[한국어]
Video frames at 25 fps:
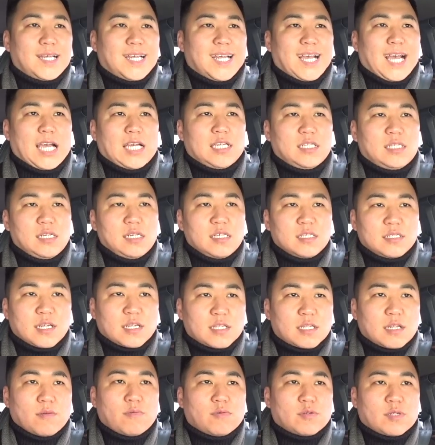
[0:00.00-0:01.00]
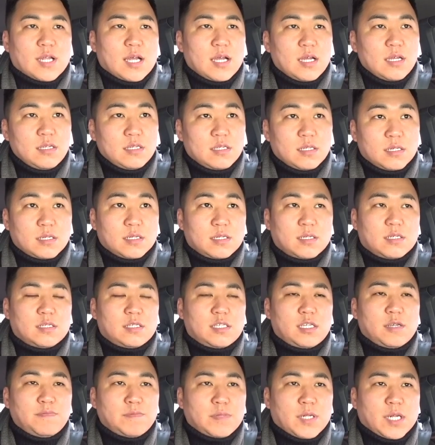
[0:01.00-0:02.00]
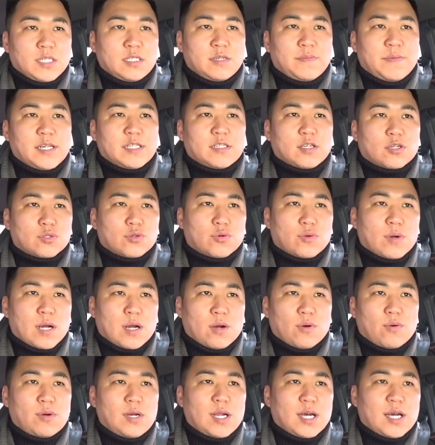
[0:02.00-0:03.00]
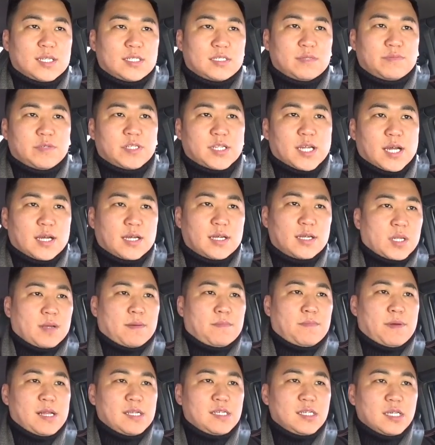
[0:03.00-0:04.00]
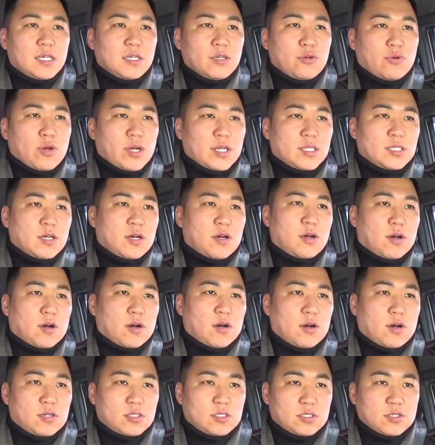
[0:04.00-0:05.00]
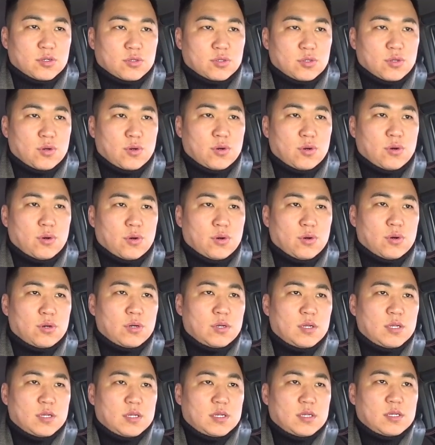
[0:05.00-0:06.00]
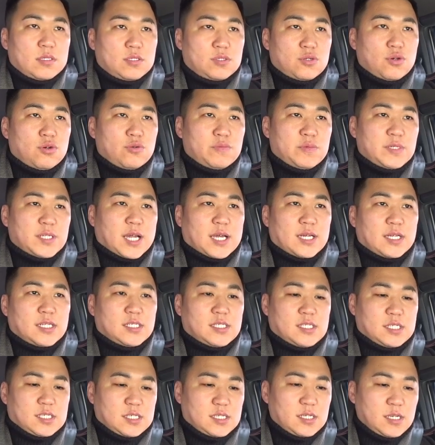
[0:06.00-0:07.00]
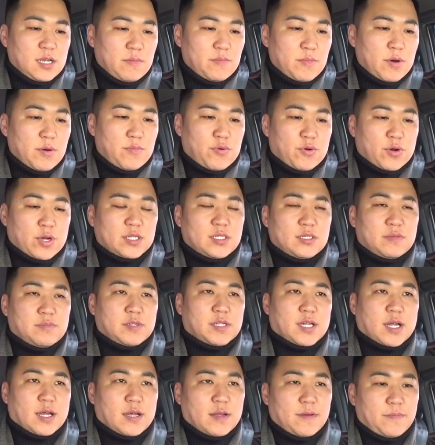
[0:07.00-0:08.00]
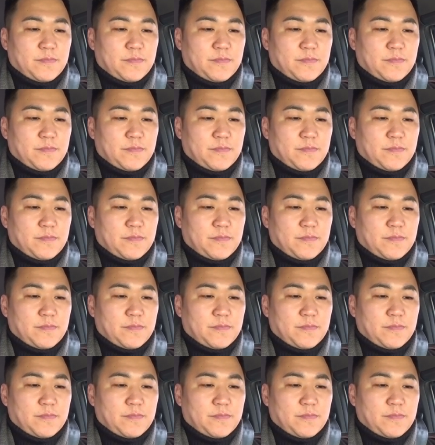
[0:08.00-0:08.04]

아이들링 상태보다 10dB 정도가 올라갔습니다. 80km에서 어느 정도 소음이 나는지 한번 보겠습니다.